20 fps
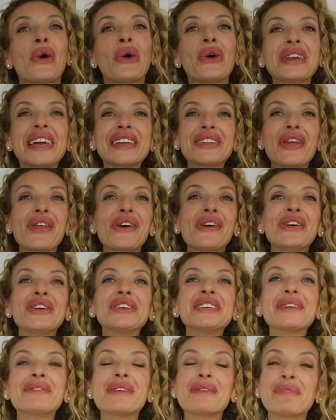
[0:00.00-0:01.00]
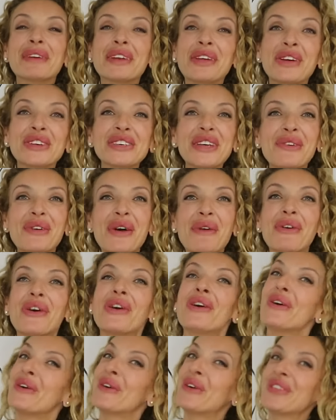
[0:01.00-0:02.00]
Hola a todos y bienvenidos de
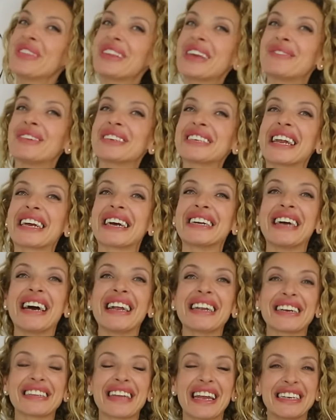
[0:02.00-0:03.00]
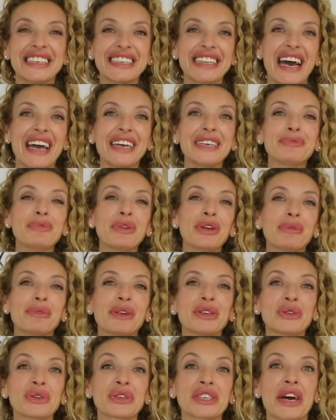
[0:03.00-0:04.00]
nuevo un día más al canal, ¿qué tal estáis? Mi
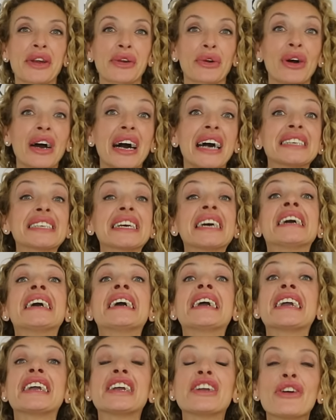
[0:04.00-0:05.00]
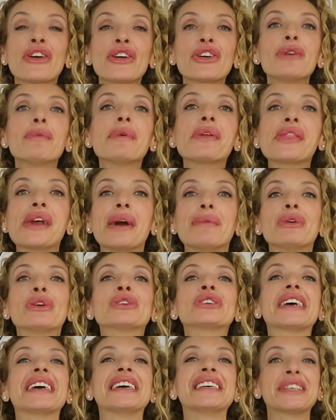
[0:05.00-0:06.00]
nombre es Uxa Rojas y hoy
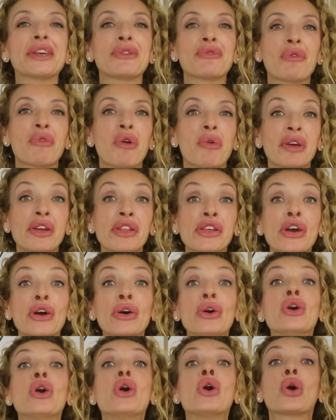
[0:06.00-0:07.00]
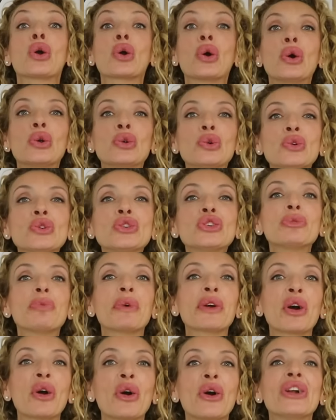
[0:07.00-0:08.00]
comenzamos este nuevo vídeo con un
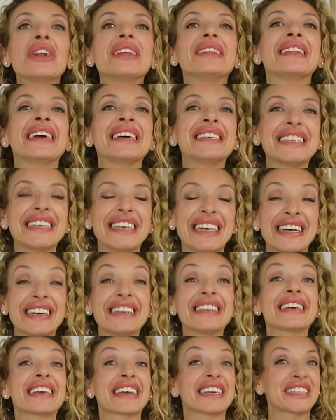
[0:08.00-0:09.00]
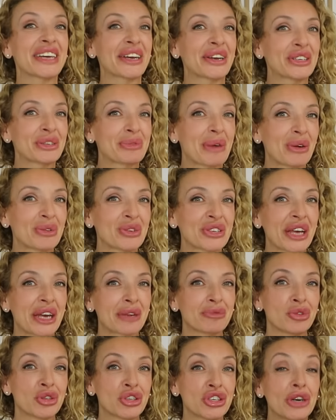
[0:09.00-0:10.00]
super haul de Shein que sé que os va a
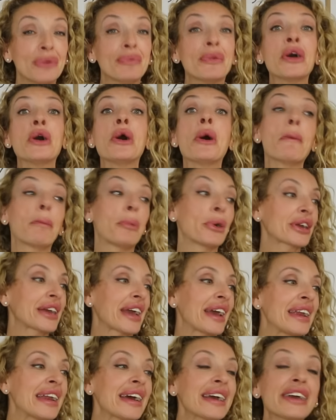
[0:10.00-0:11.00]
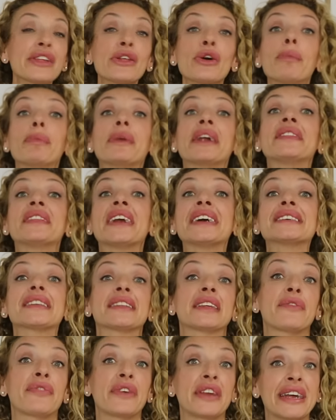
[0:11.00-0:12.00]
gustar mucho porque he elegido
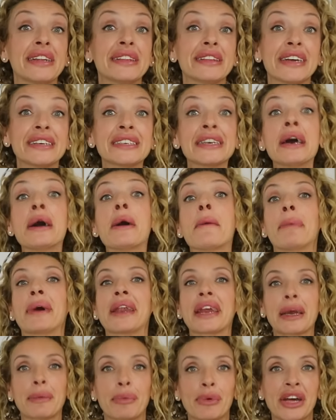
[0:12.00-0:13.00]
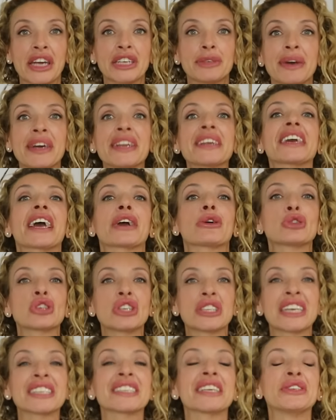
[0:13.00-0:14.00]
prendas diferentes para que podáis ver qué
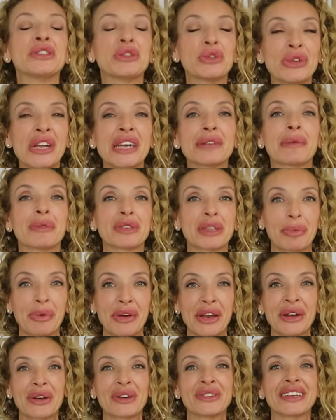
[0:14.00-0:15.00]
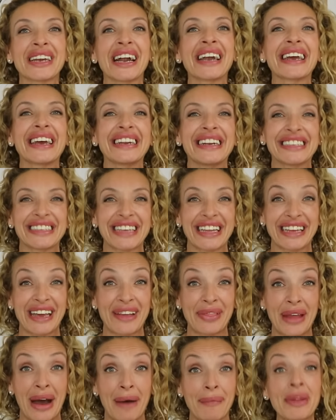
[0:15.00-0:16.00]
cositas tan chulas vamos a poder encontrar en esta
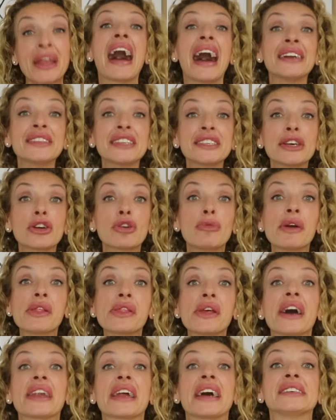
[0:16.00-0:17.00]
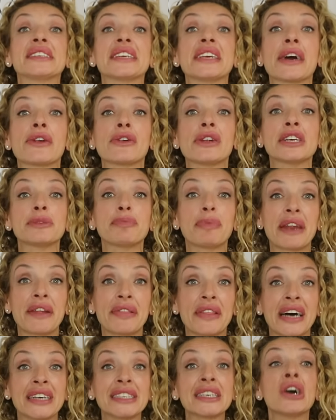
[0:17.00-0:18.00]
tienda. Antes de comenzar a enseñaros las
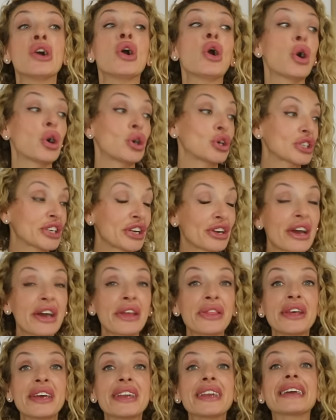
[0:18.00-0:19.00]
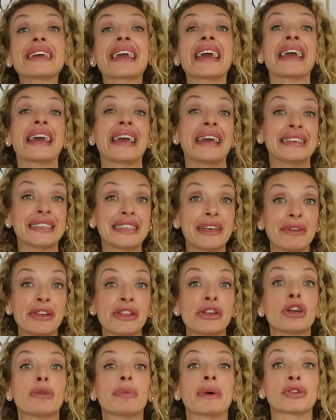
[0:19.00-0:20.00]
prendas, os quiero decir que este
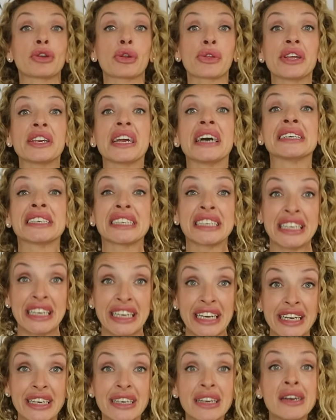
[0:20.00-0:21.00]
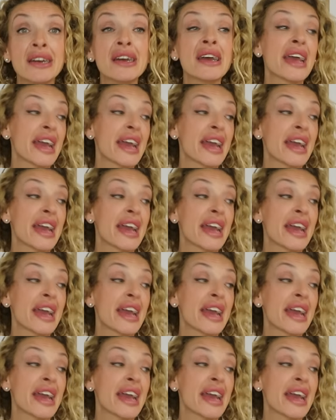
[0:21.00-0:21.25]
vídeo lo patrocina Shein